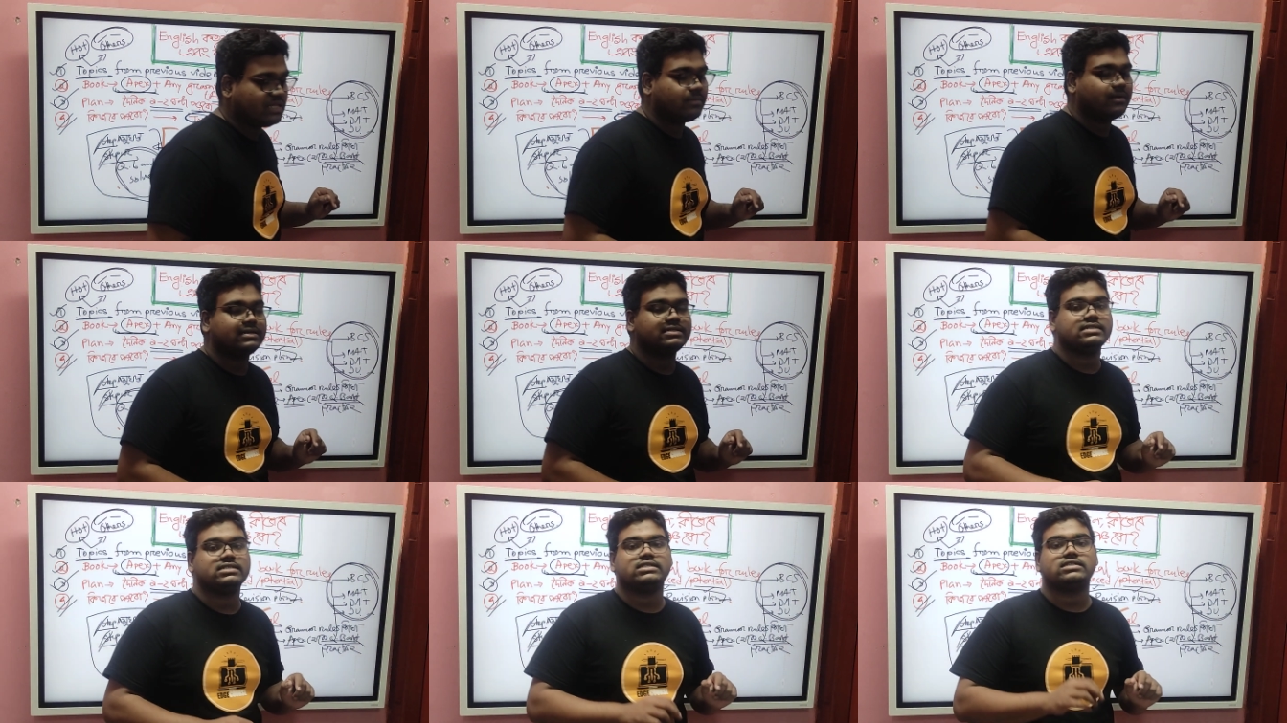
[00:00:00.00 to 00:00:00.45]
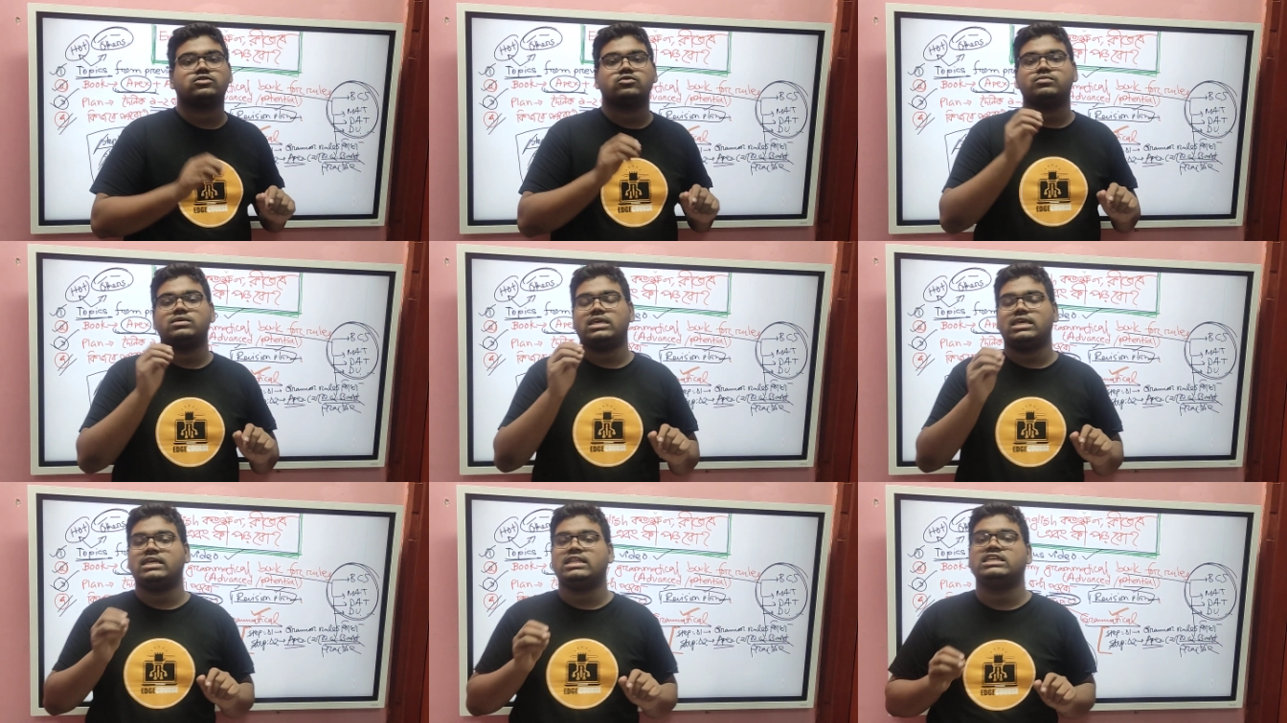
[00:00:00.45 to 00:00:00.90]
দিতে পারছি যে
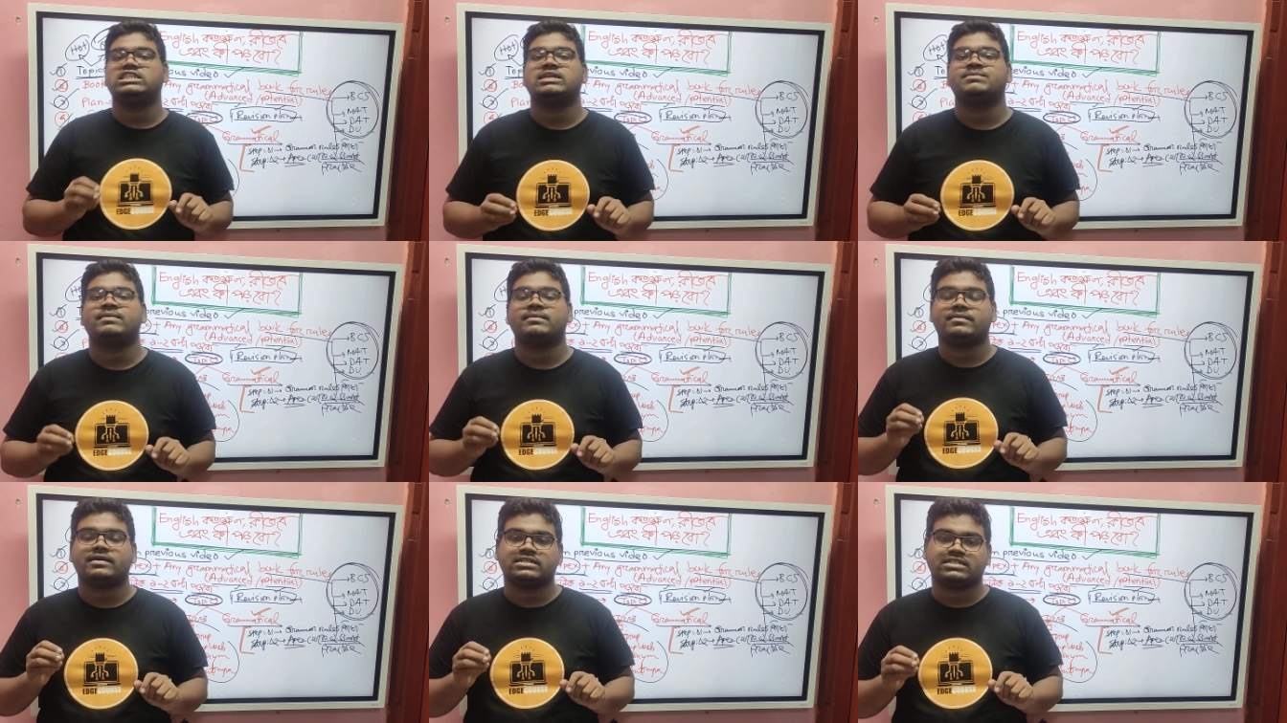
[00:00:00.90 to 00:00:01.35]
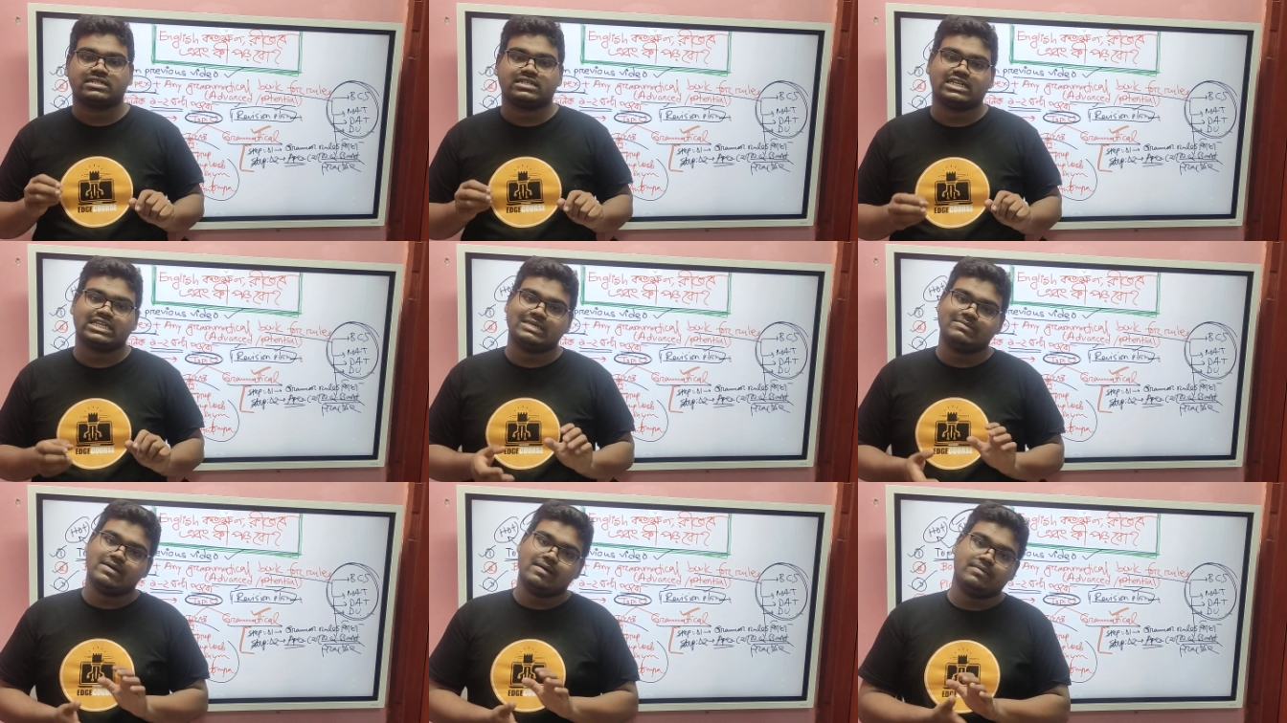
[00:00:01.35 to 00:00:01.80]
তুমি ইংলিশের
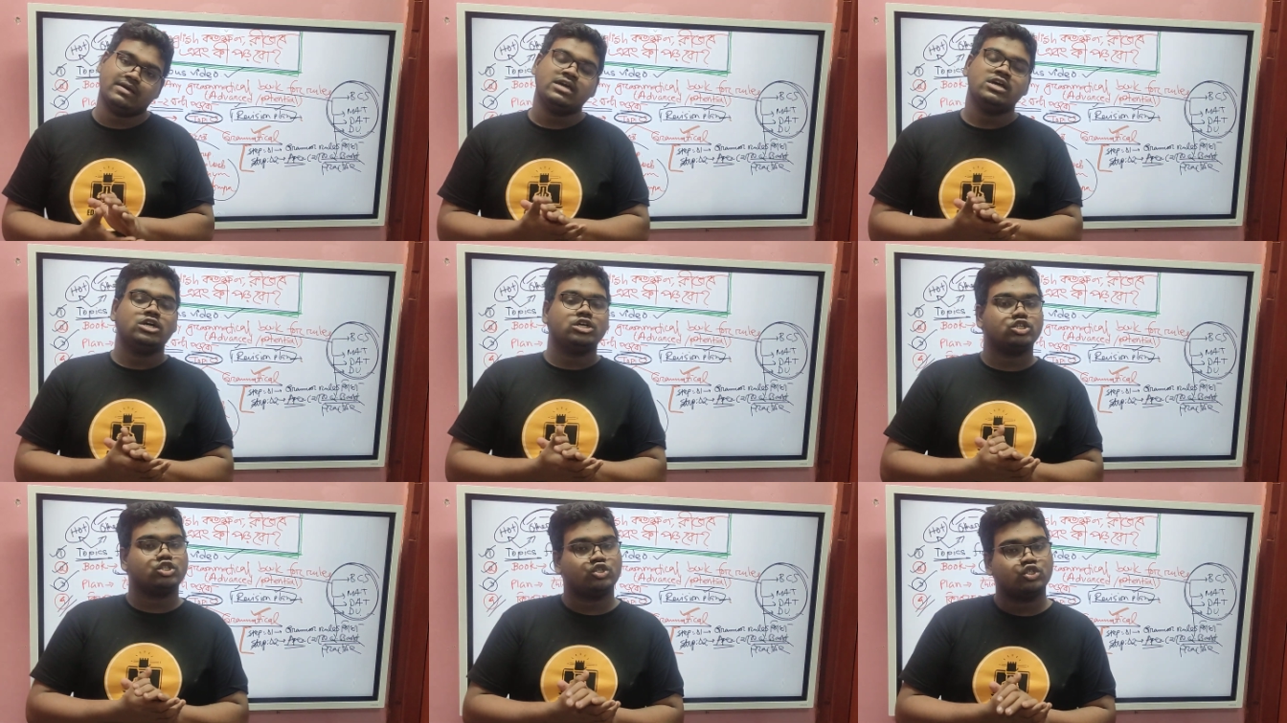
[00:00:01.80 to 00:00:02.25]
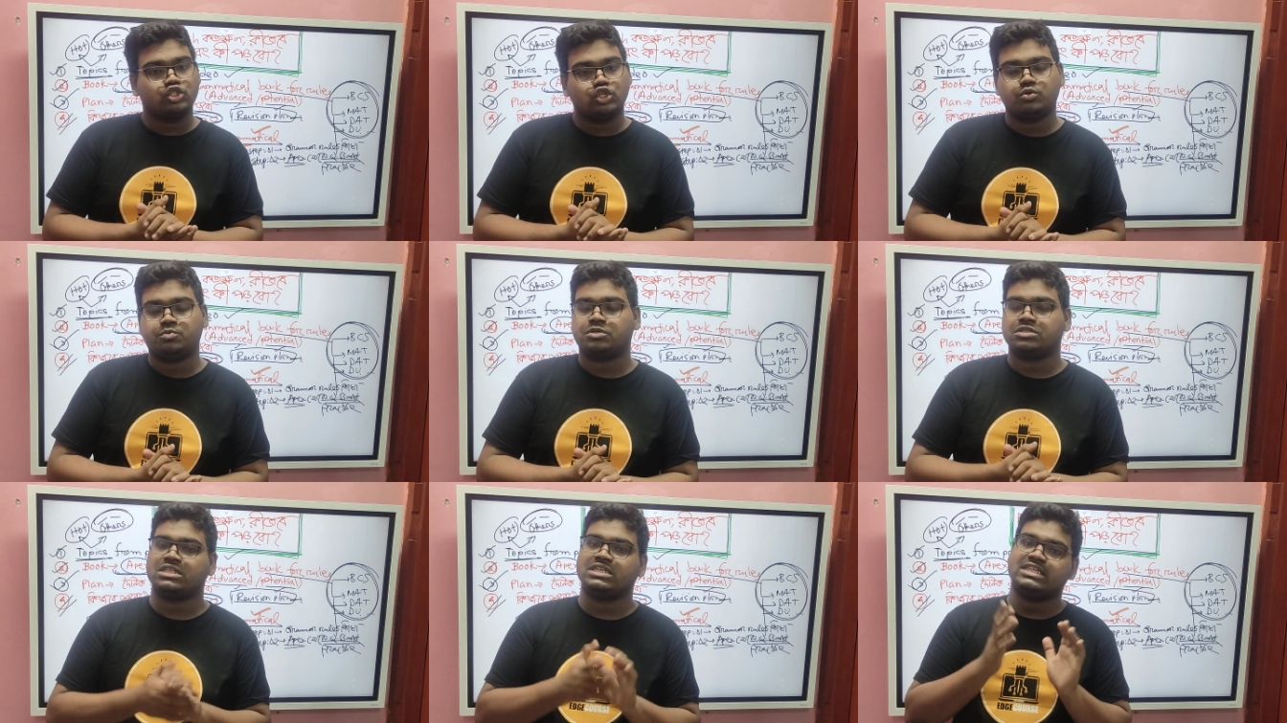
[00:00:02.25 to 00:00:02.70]
প্রিপারেশনটা কিভাবে
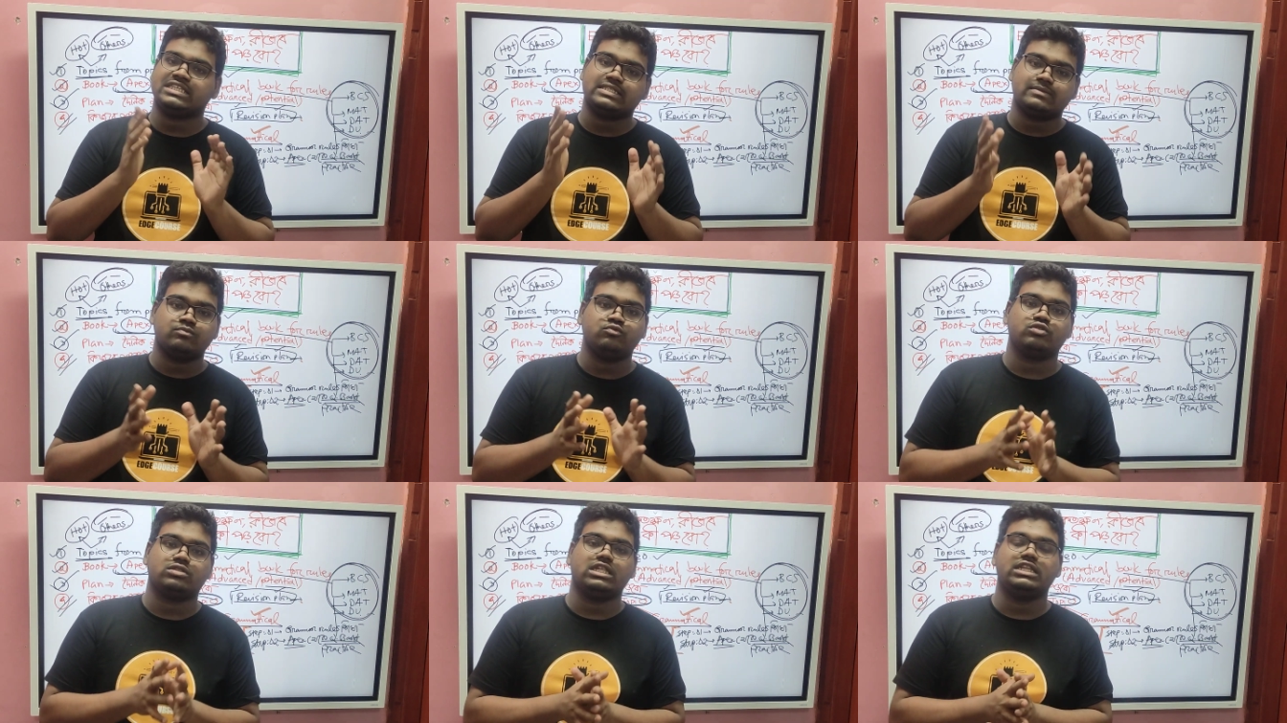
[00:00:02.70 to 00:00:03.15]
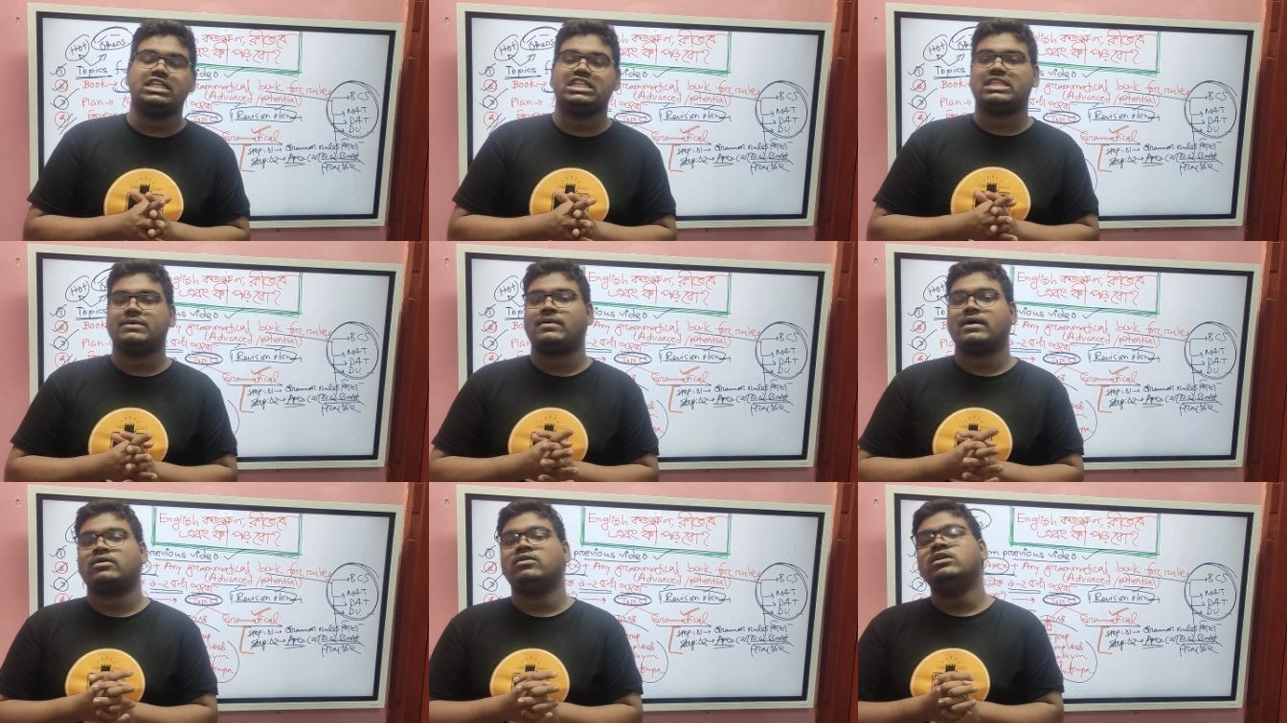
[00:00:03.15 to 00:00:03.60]
সুন্দর মতে স্মুথলি
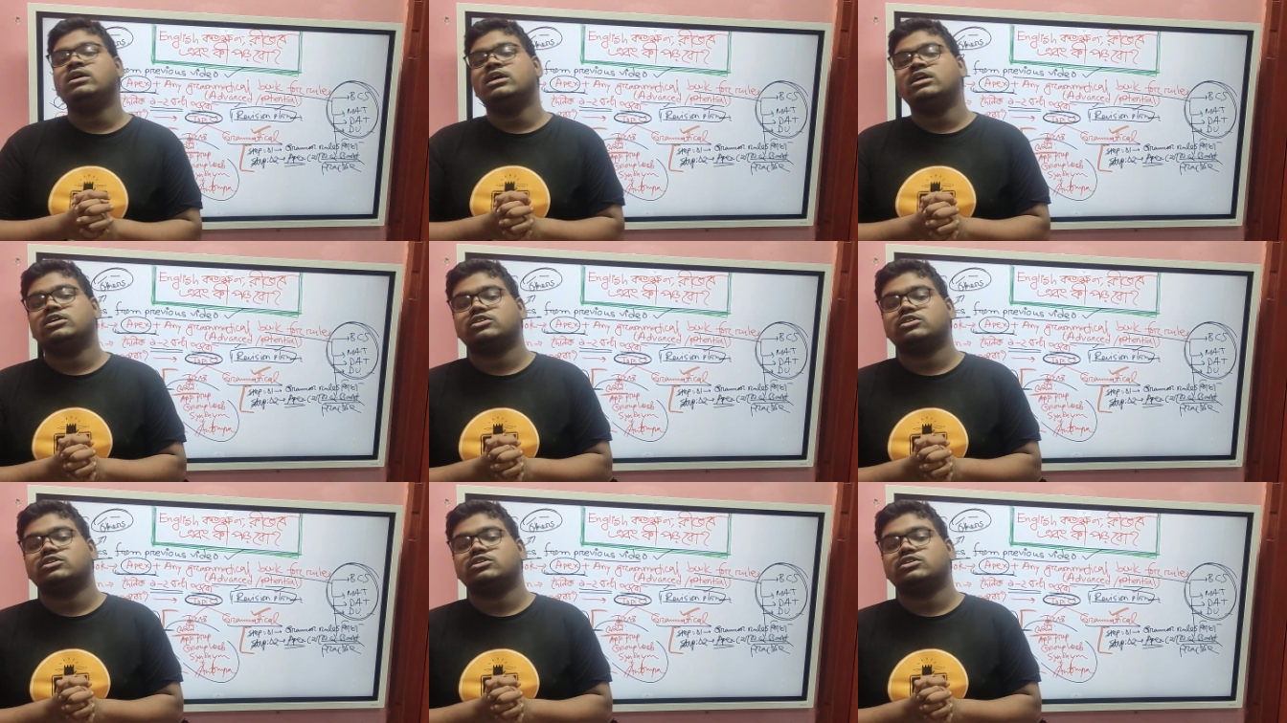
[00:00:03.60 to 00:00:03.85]
নিতে পারো